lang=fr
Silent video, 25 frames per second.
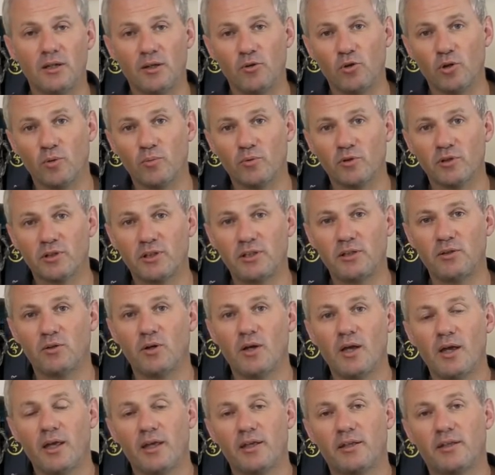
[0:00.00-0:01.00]
et la Normandie
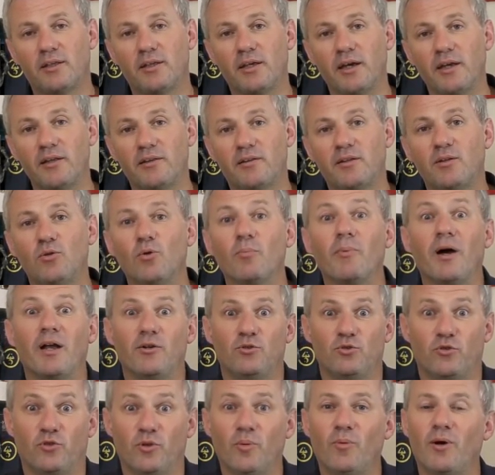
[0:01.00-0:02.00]
qui a été, bah,
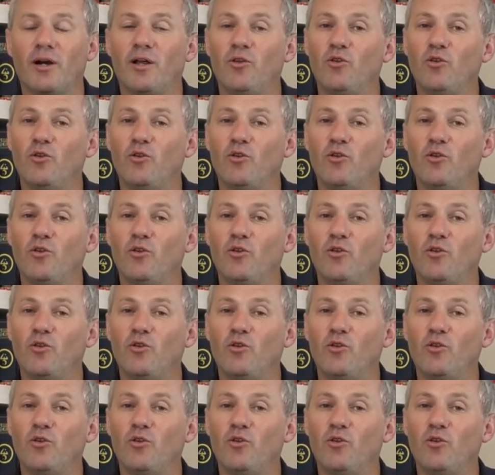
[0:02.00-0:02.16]
justement,